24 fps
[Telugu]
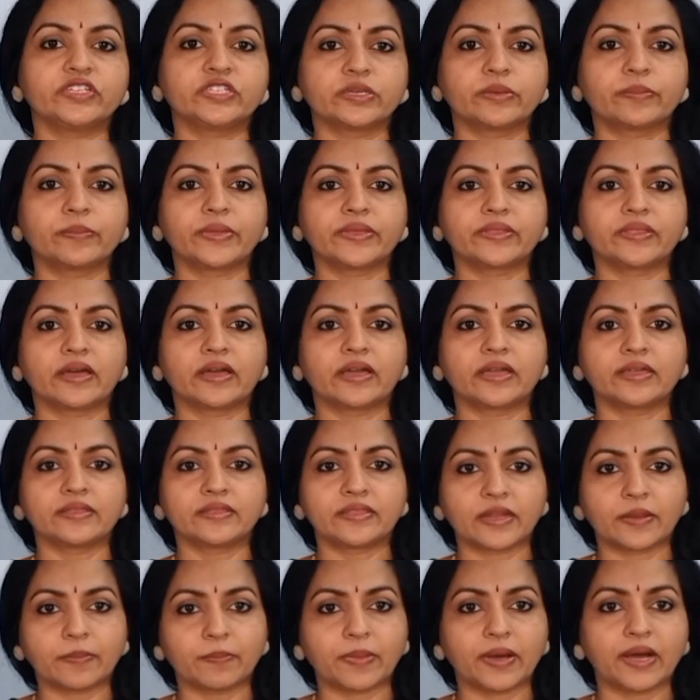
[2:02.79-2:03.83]
విషయం మీద
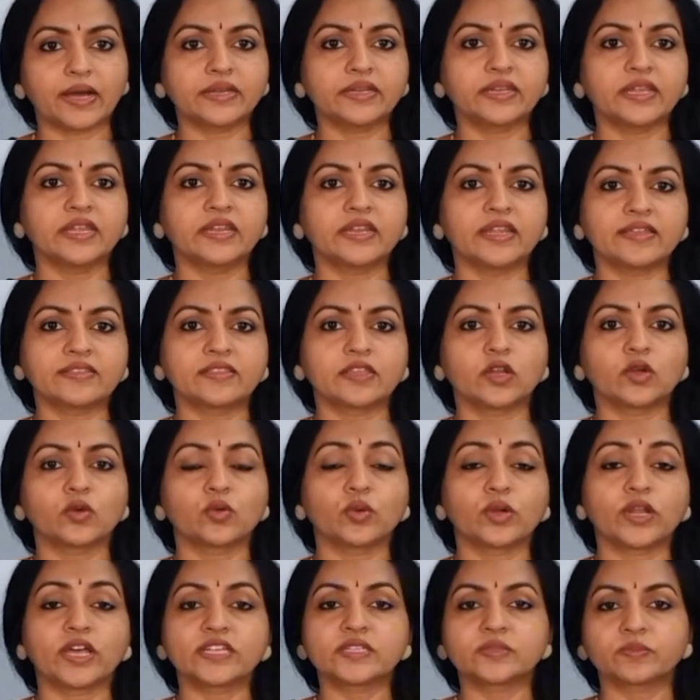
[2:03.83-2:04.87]
ఇతర పార్టీ నేతలు
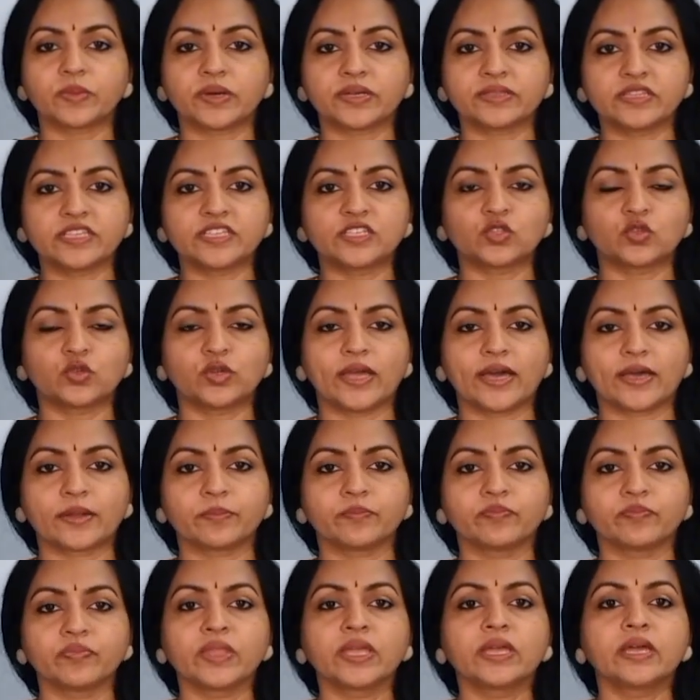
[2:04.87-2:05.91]
కూడా స్పందిస్తున్నారు
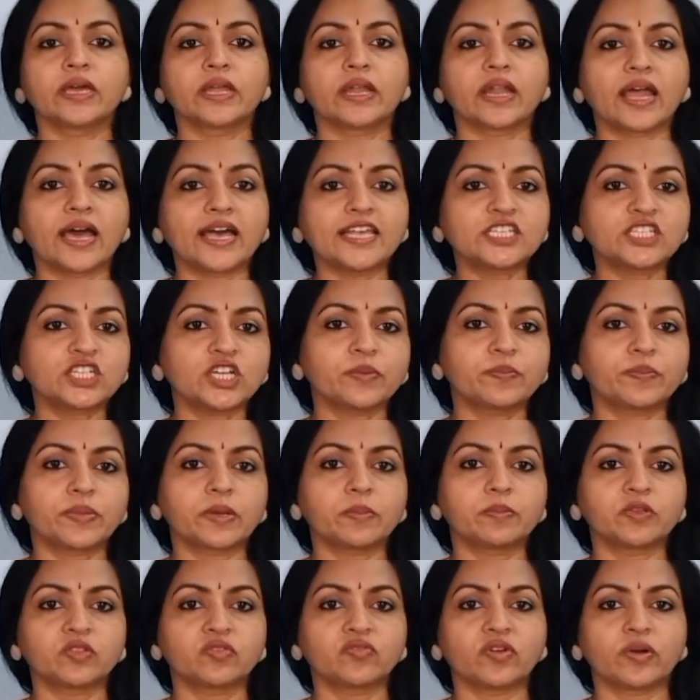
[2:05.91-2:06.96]
రాష్ట్ర
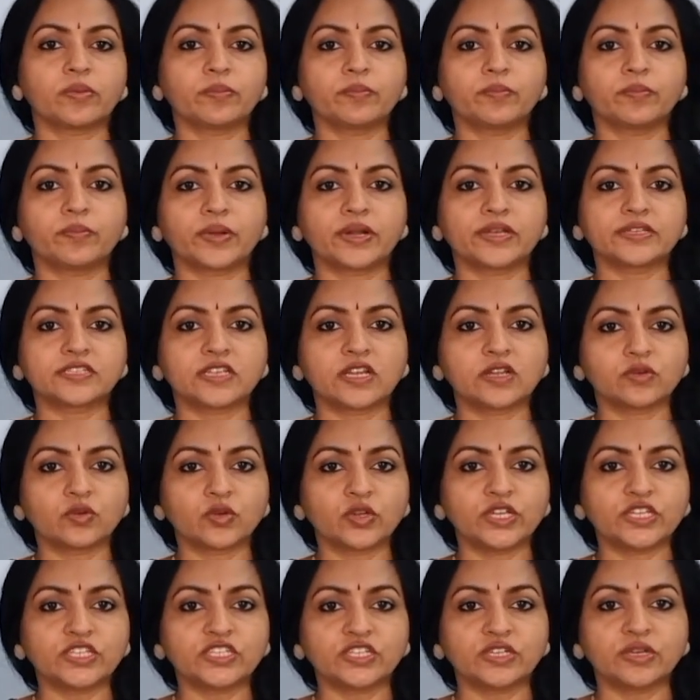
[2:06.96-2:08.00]
ప్రభుత్వం ప్రజల
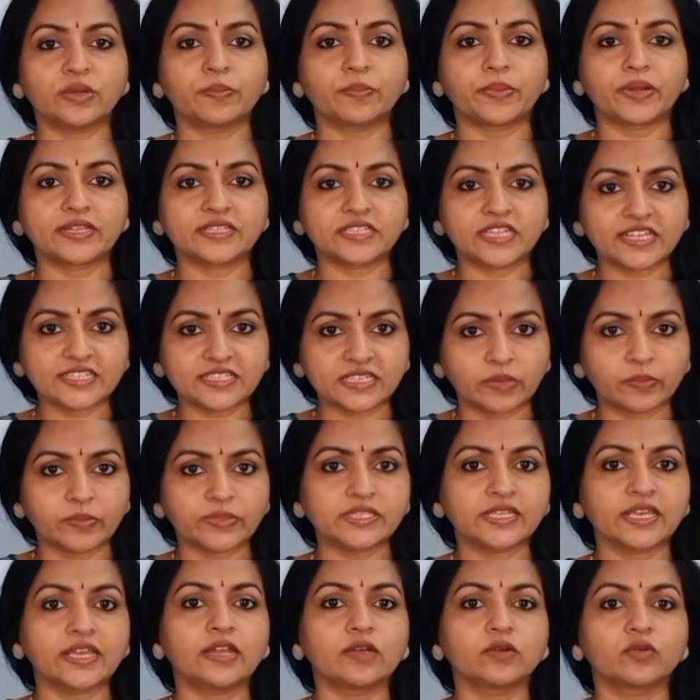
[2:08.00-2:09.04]
గురించి ప్రజల
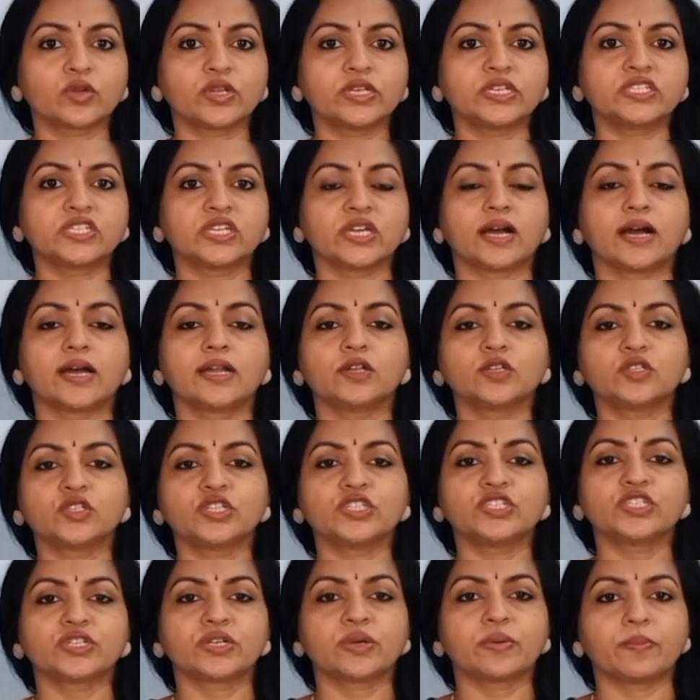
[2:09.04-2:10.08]
సమస్యల గురించి
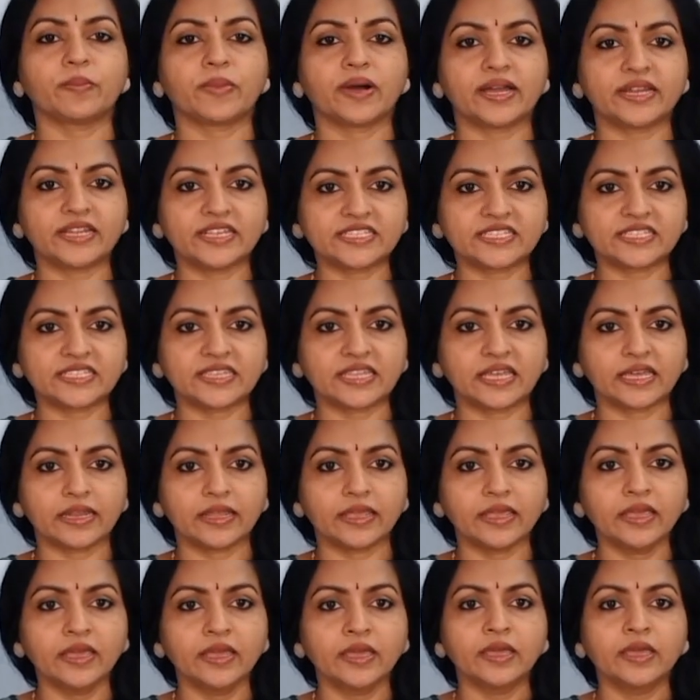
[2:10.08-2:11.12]
ఆలోచించడం
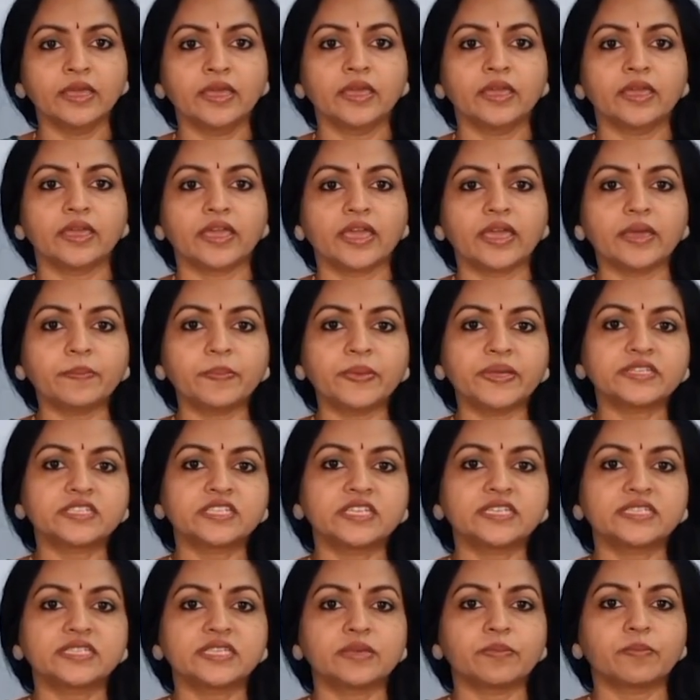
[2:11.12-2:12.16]
మానేసిందని
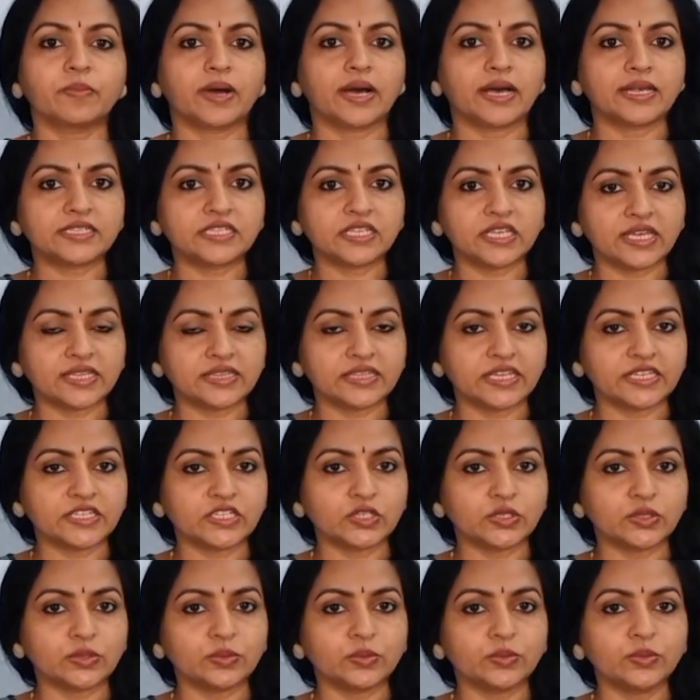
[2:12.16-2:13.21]
ఏపీసీసీ మాజీ
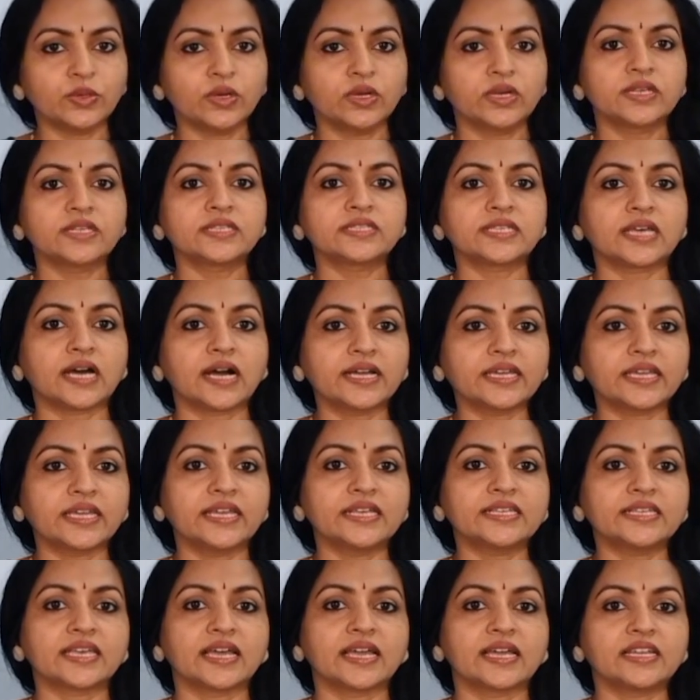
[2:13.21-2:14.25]
అధ్యక్షుడు
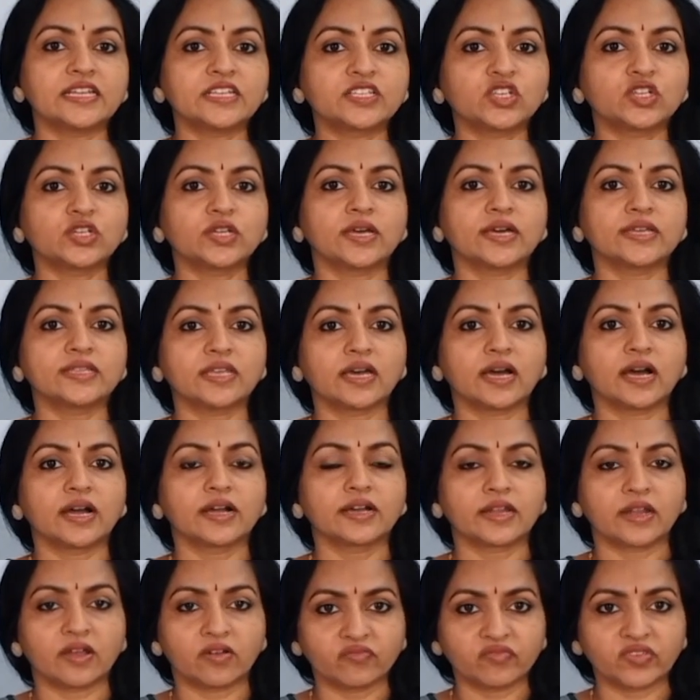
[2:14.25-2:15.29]
సాకే శైలజనాథ్
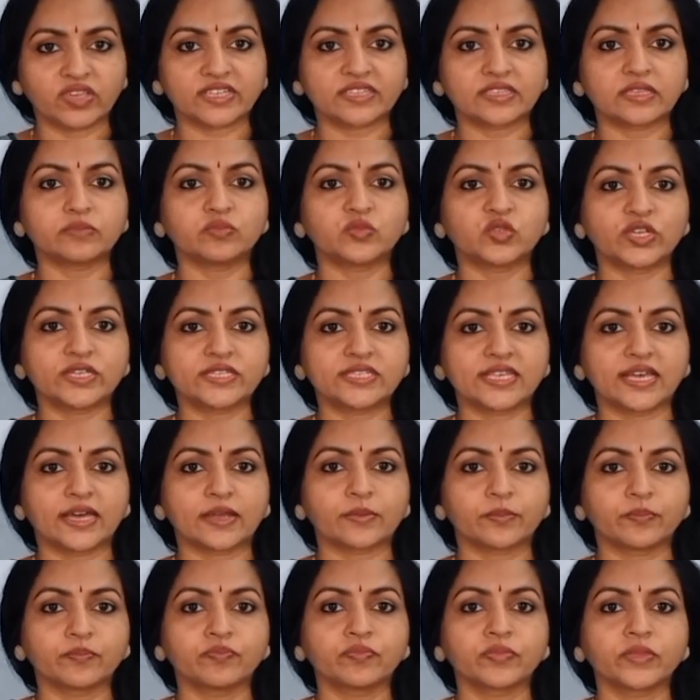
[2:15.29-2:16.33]
ఆగ్రహం వ్యక్తం
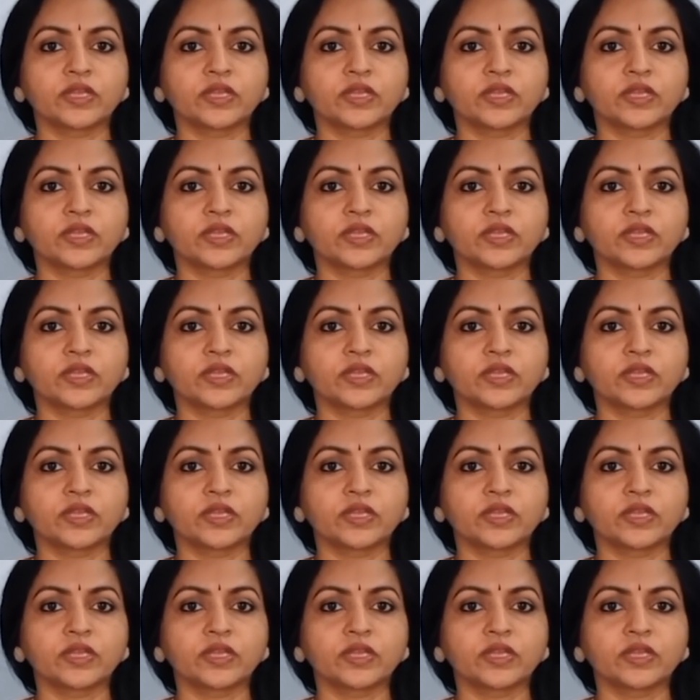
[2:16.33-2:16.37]
చేశారు